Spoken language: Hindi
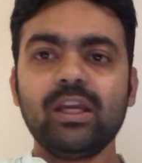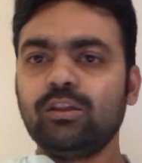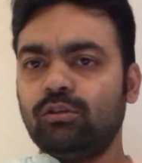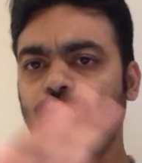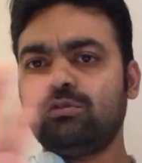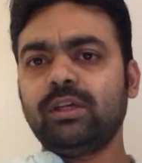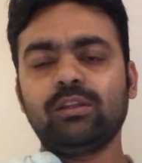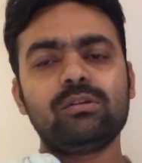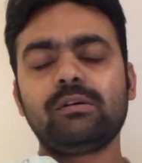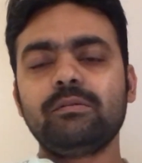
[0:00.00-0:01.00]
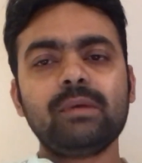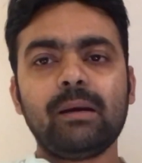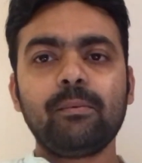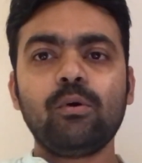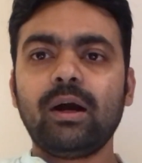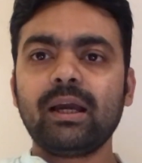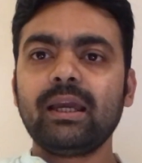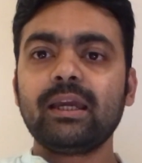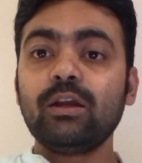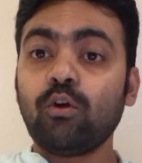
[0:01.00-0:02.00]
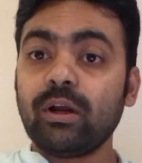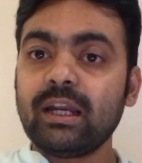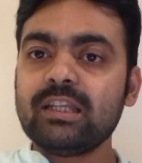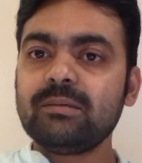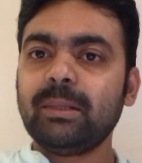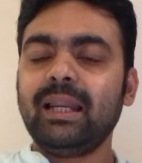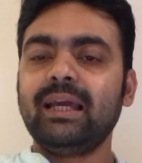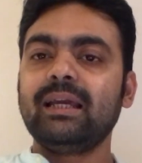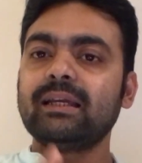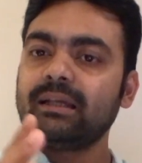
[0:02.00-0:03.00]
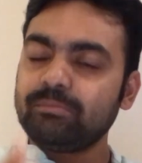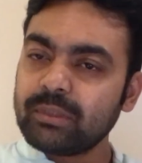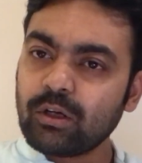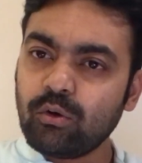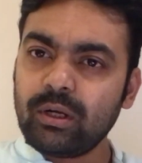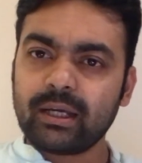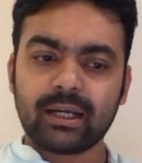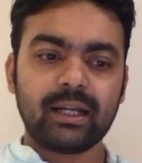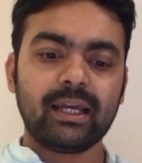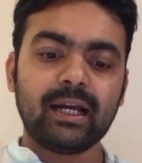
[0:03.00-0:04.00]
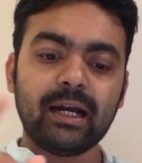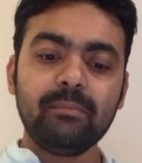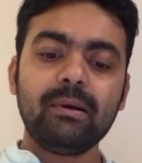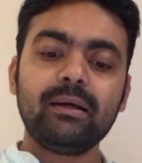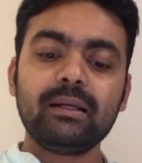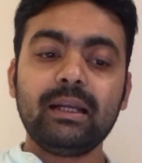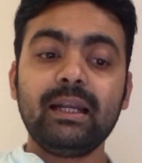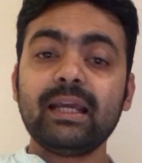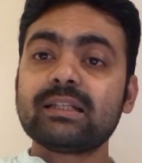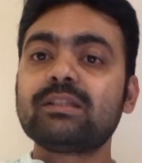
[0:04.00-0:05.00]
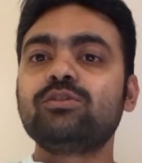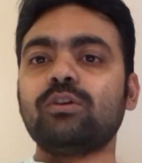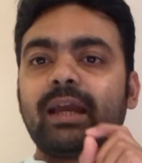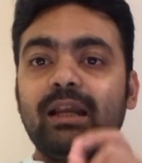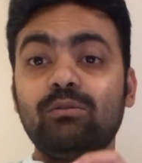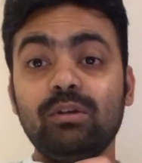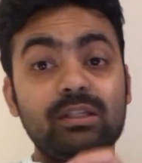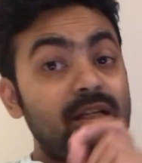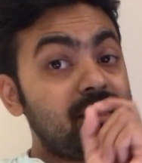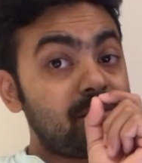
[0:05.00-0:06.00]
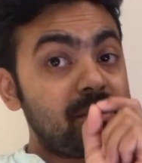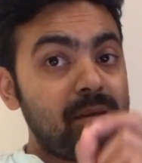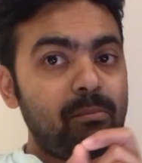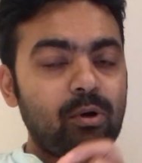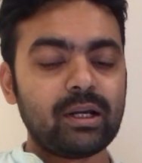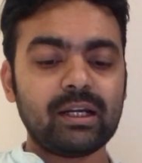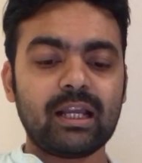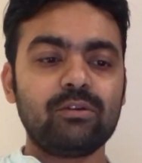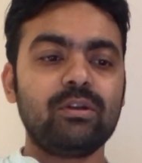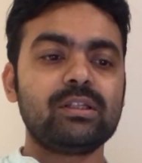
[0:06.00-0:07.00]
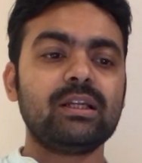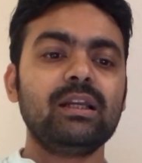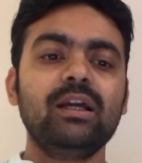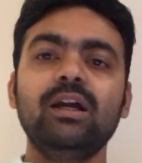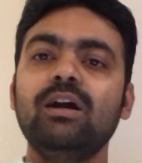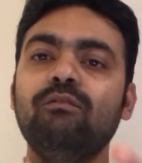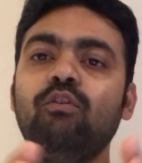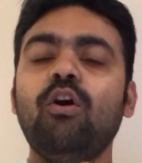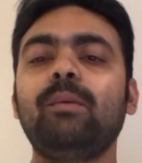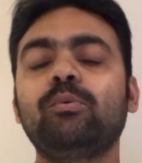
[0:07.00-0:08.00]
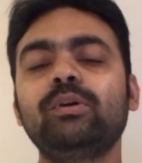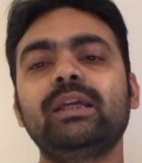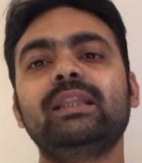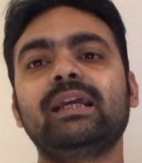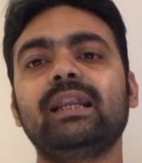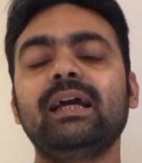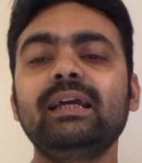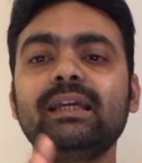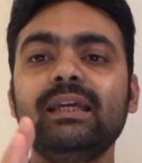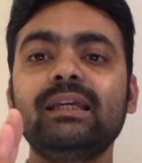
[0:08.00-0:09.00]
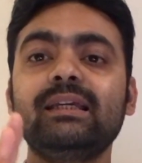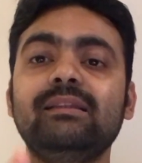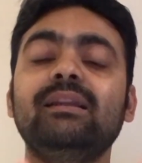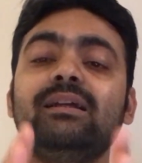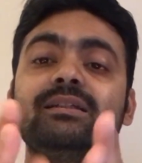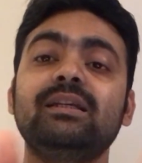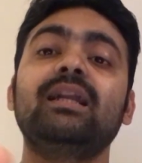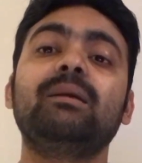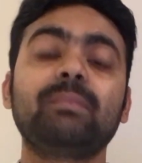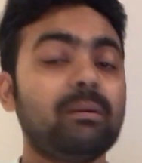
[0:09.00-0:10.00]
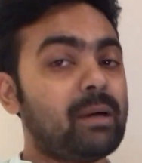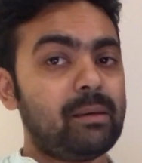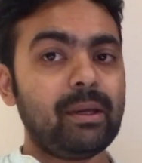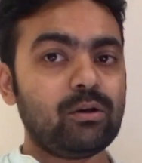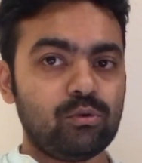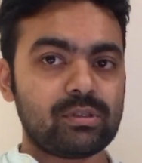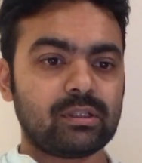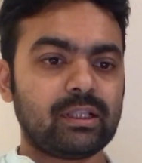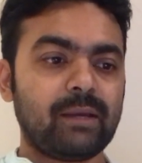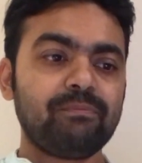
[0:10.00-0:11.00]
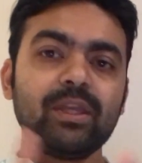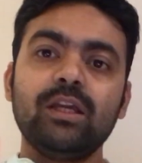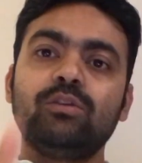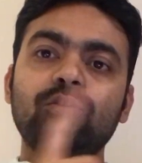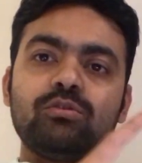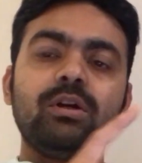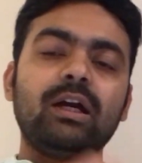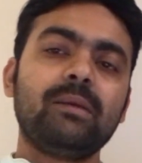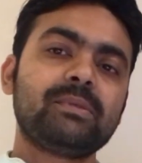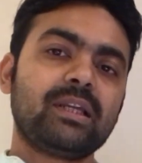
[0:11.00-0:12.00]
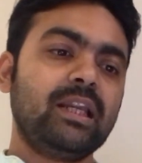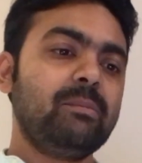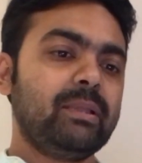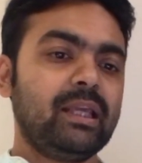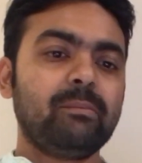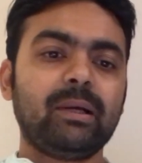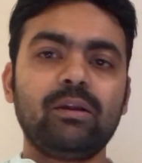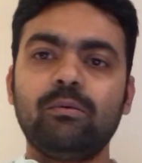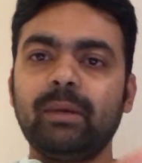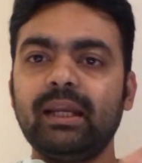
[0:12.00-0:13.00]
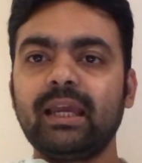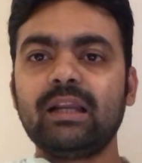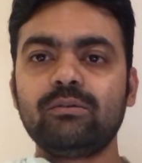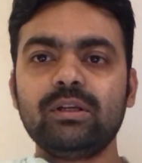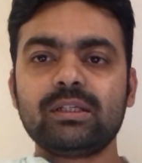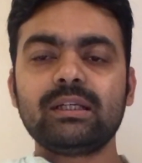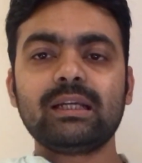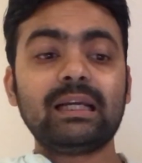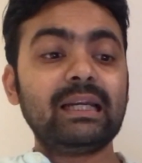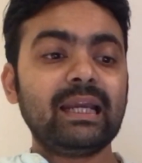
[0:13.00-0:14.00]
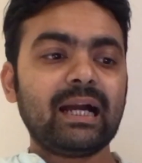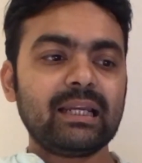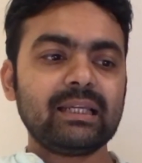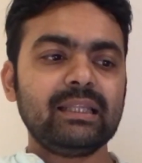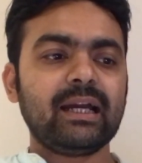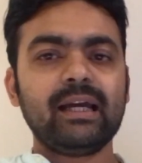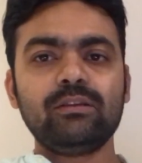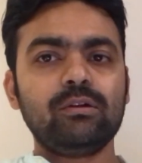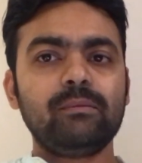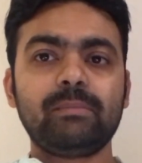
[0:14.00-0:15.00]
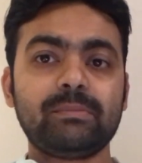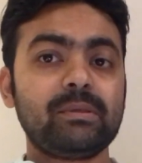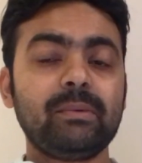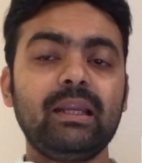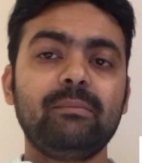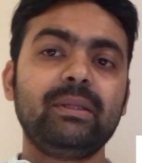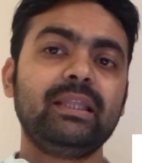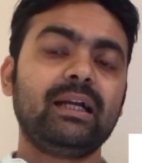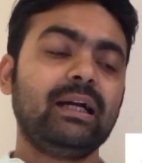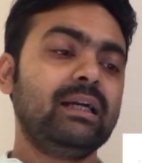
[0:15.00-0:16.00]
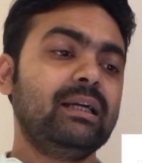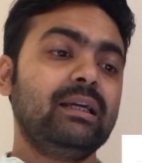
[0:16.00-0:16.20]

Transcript: तो दोस्तों ये तो समझ में आपको आ गया कि कौन एलिजिबल है कब तक होल्ड करना है अब नेक्स्ट जो कैलकुलेशन है सबसे इंपॉर्टेंट कैलकुलेशन वो आपको ये देखना है कि कितना शेयर आपका बाईबैक हो सकता है तो दोस्तों अगर आप स्क्रीन पे देख पा रहे हो मैंने कैलकुलेशन निकाल के दिखाया तो सबसे पहले हमने देखा